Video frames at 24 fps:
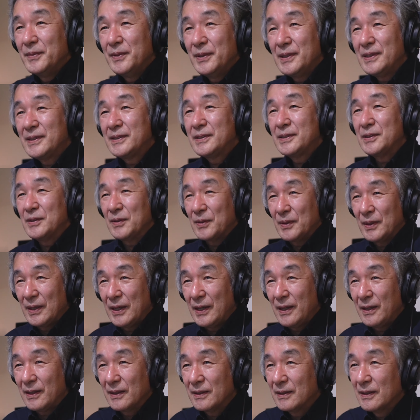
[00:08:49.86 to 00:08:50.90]
無理っすよ
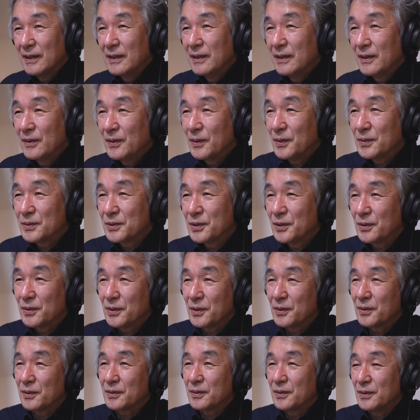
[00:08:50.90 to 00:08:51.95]
ね放送
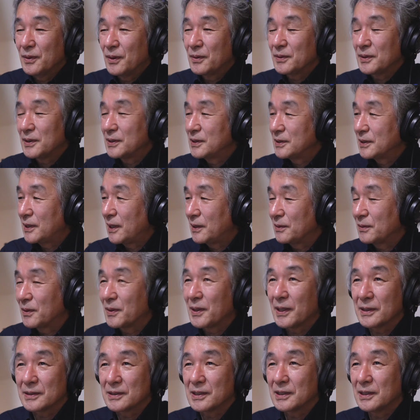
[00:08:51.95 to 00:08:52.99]
局の機材を
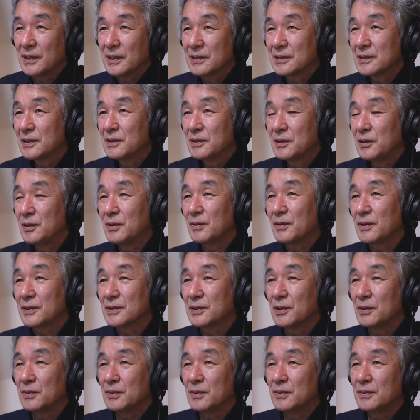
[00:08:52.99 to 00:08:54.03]
貸し出すっていうのは
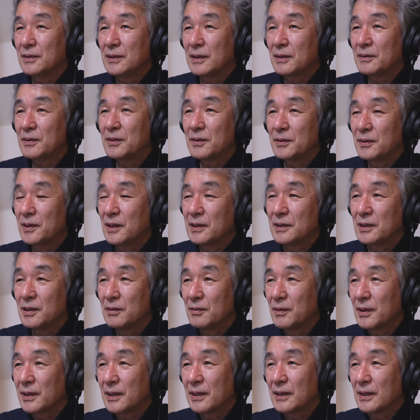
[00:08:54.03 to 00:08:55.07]
そんなことでき
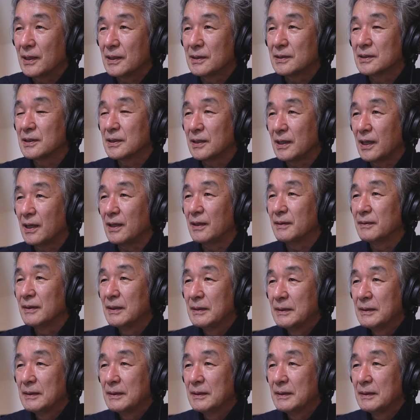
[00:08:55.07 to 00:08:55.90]
るわけないですね